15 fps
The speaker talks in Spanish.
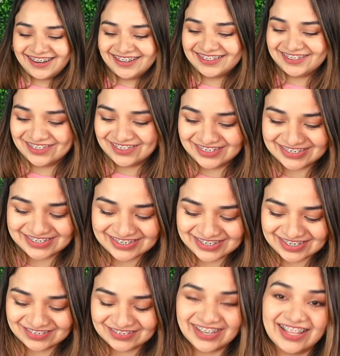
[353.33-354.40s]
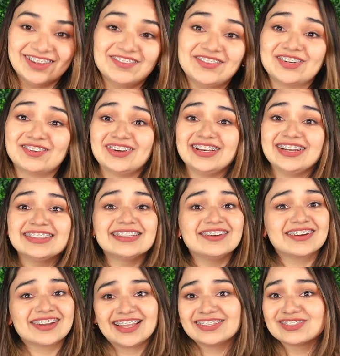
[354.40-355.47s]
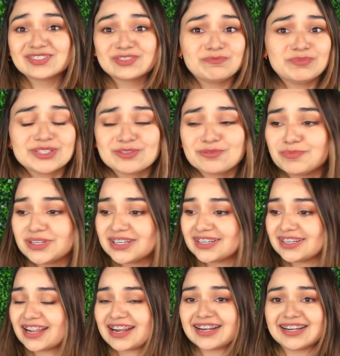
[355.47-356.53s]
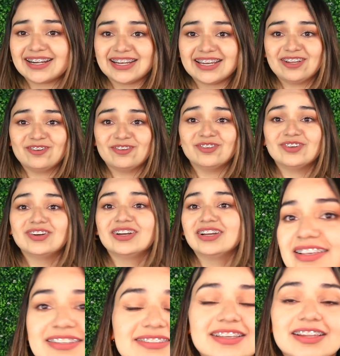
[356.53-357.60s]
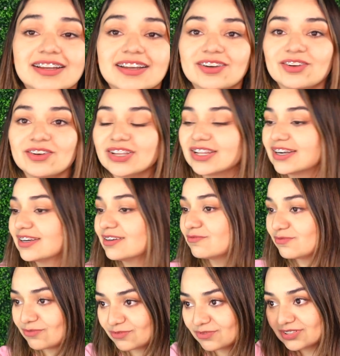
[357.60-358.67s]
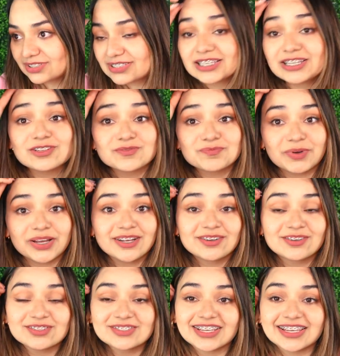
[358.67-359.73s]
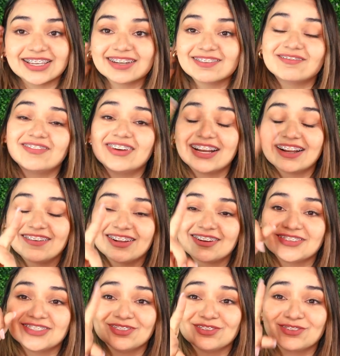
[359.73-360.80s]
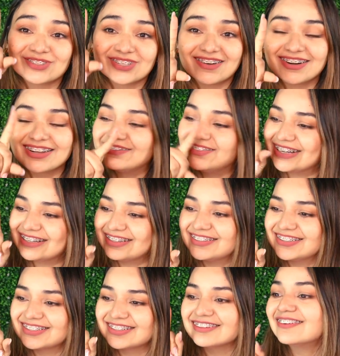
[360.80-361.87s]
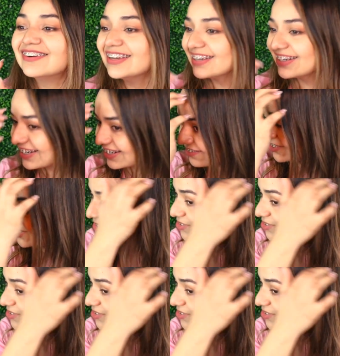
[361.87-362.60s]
Ay no, estoy traumada, pero huelen de verdad súper, súper rico. Quisiera que lo olieran si los pueden conseguir, van a ver, cuando los abran van a ver que huelen a café